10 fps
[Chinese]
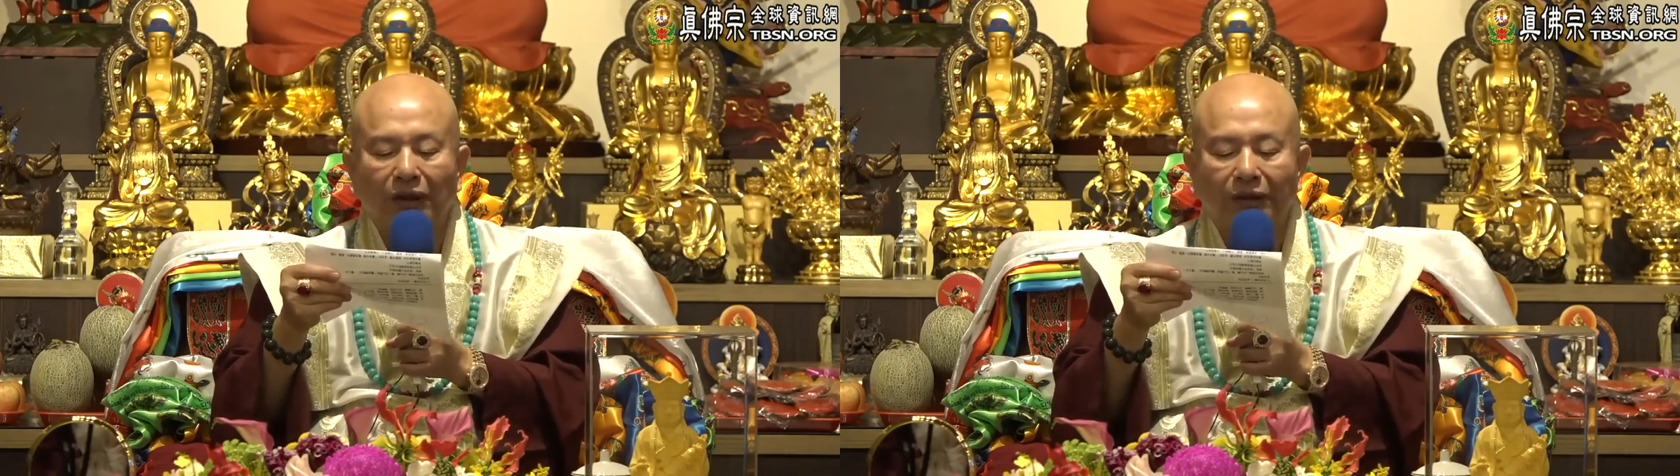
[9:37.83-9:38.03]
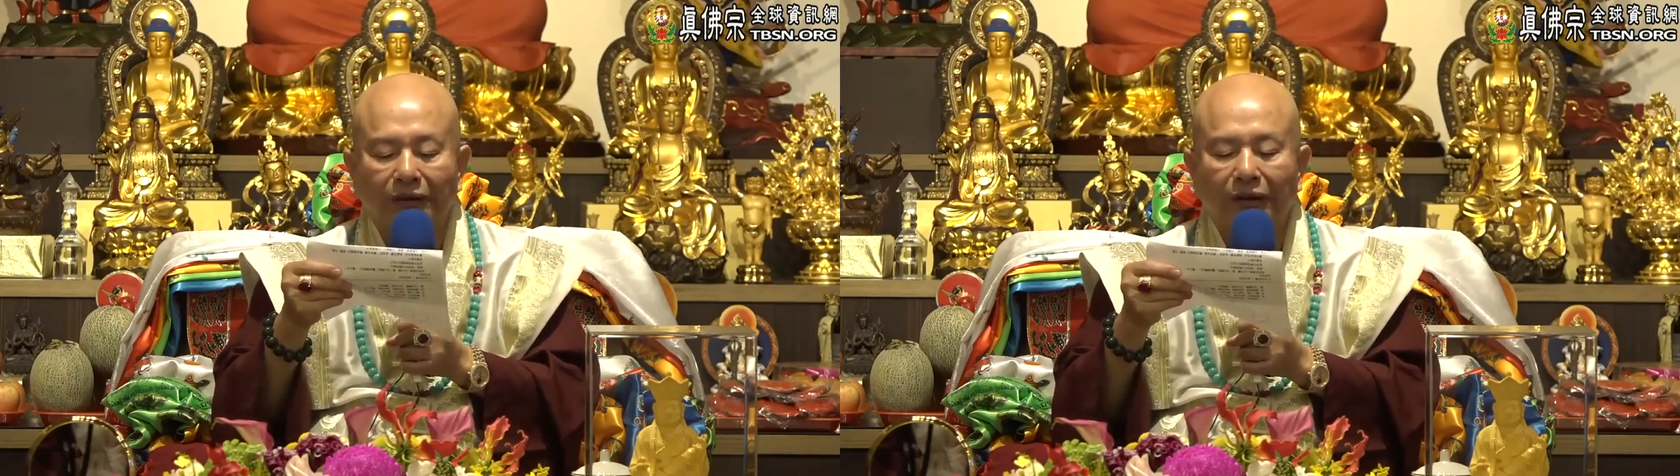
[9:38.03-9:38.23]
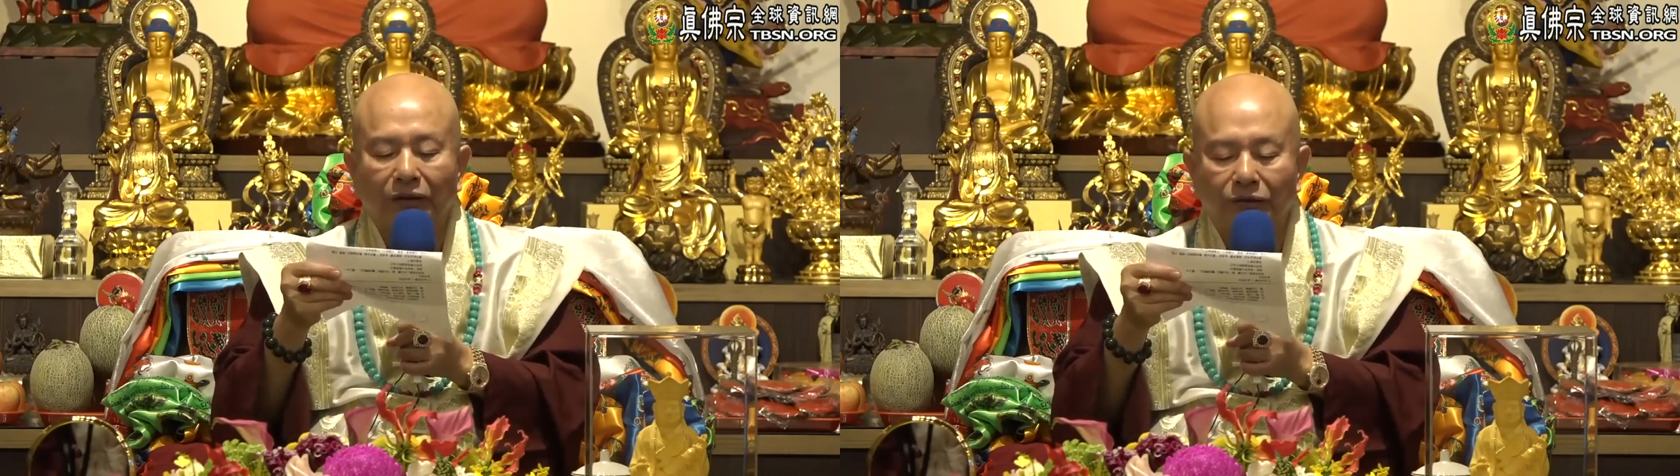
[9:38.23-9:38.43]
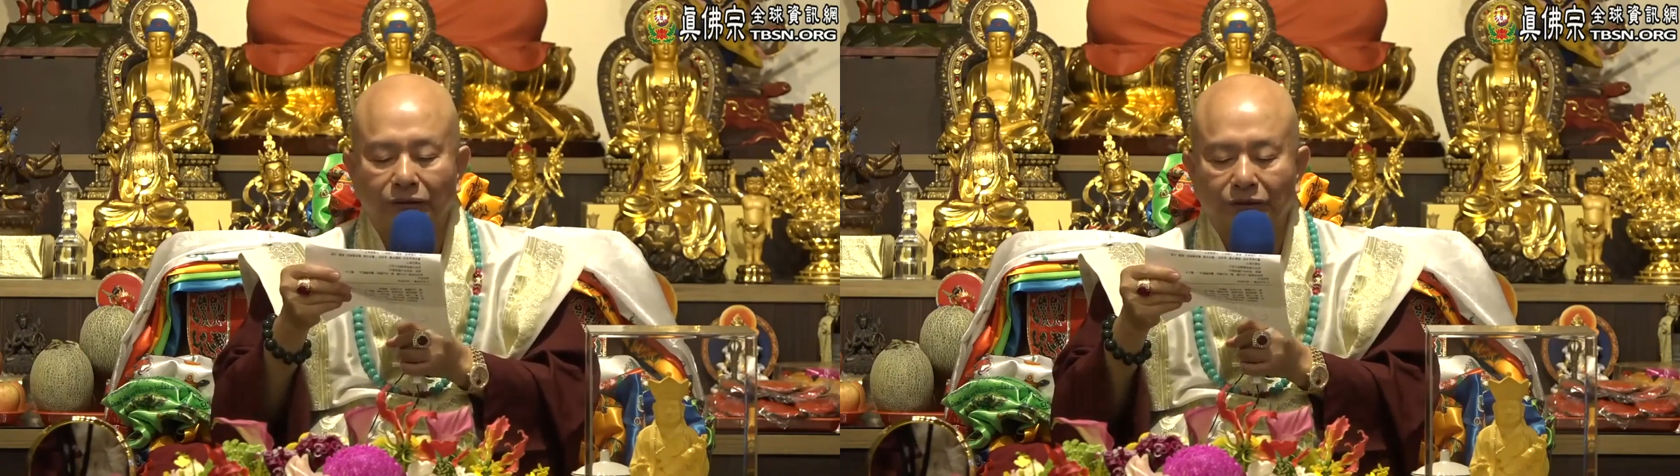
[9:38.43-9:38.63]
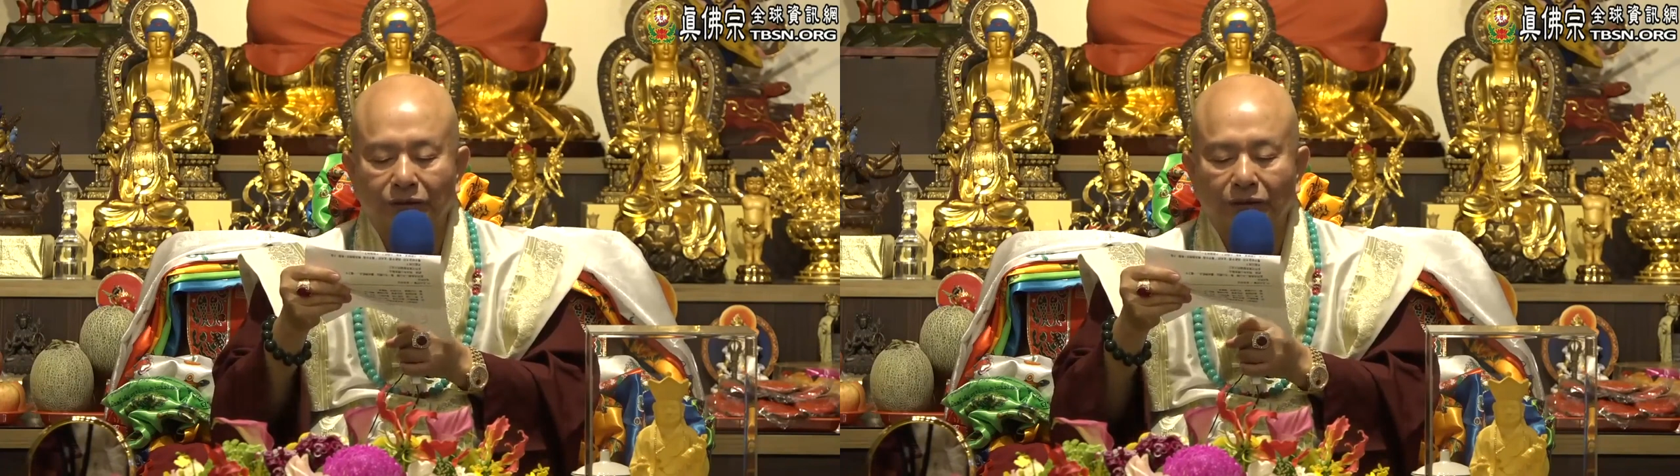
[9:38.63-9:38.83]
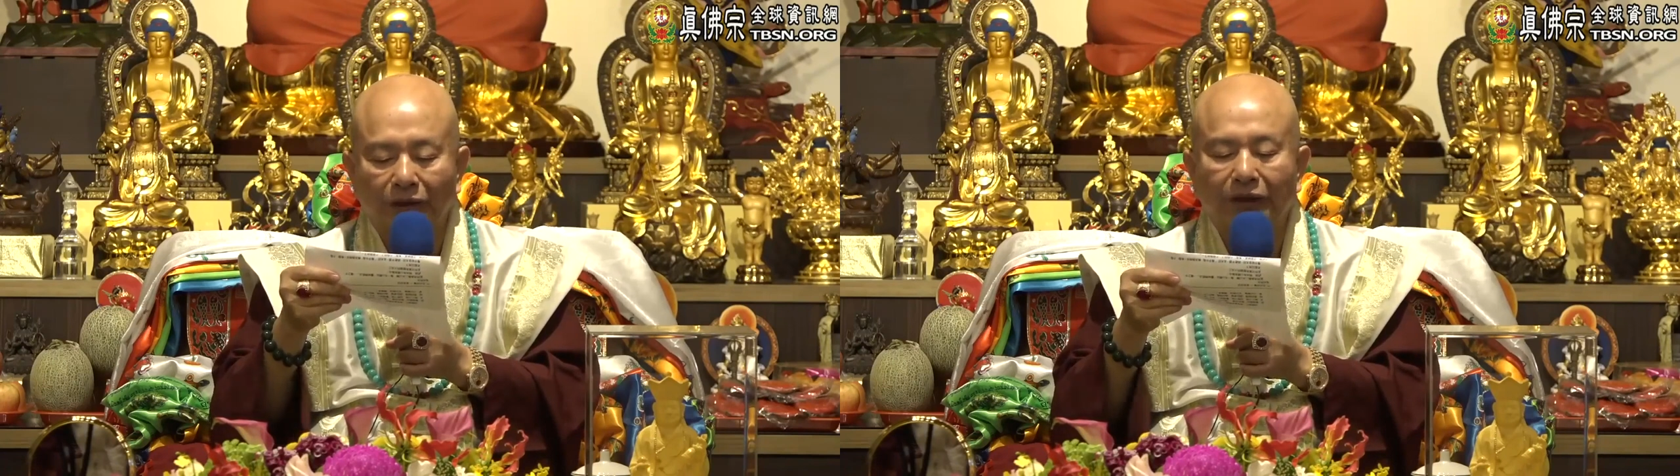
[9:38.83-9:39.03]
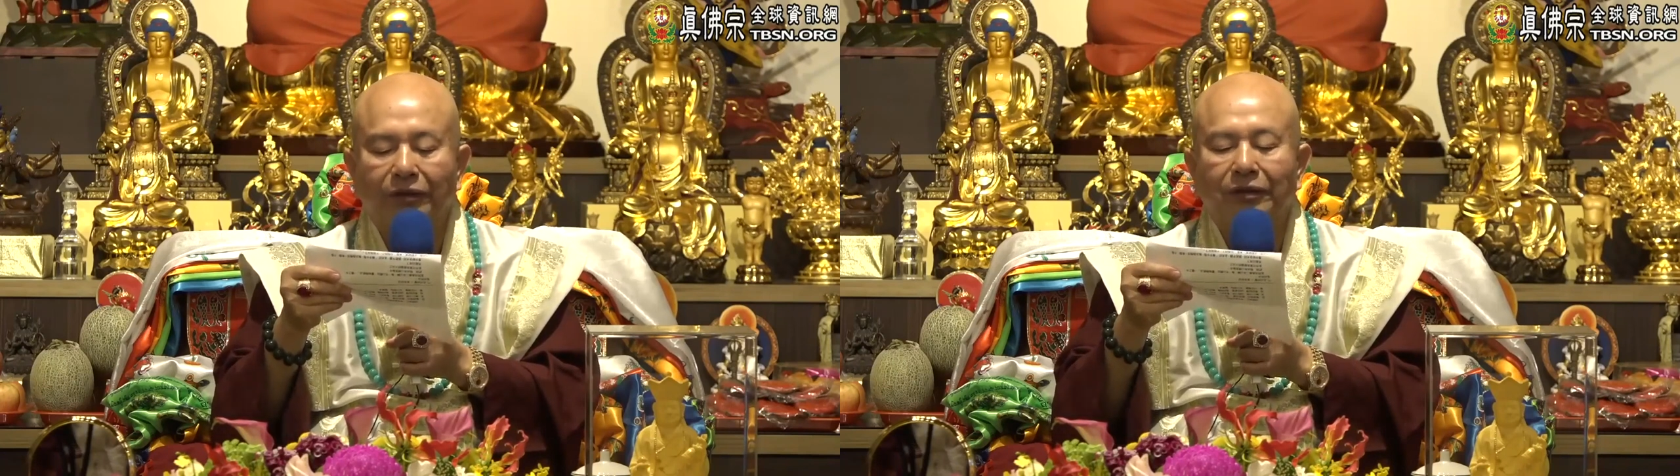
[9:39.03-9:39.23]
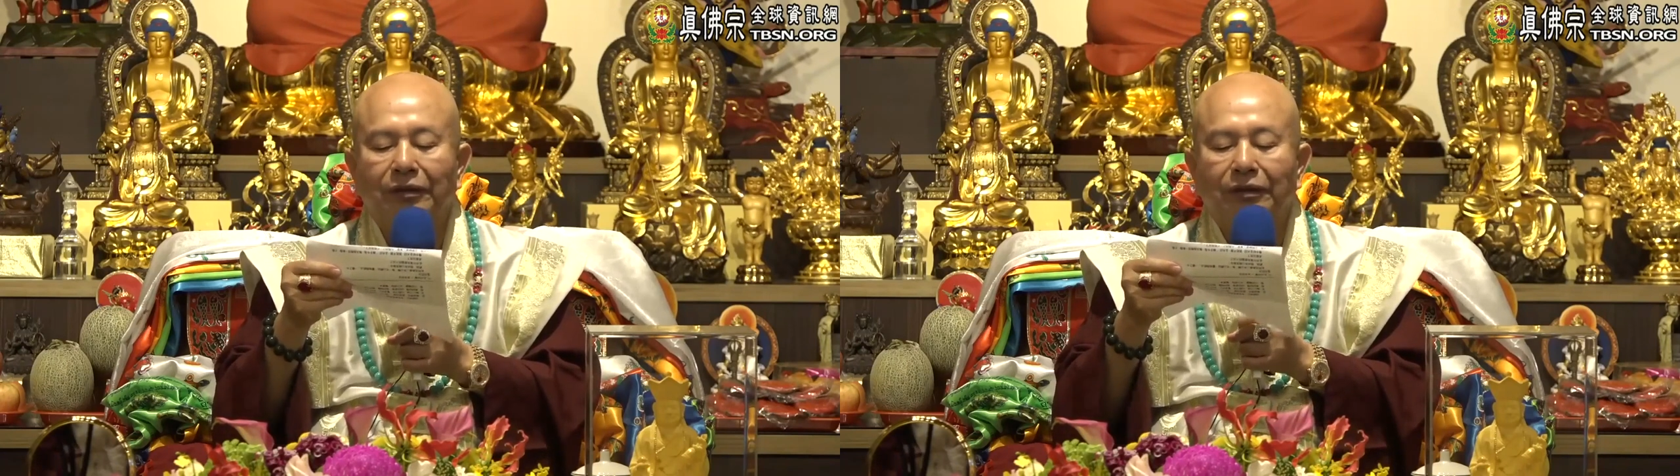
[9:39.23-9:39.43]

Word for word: 了，也有智慧。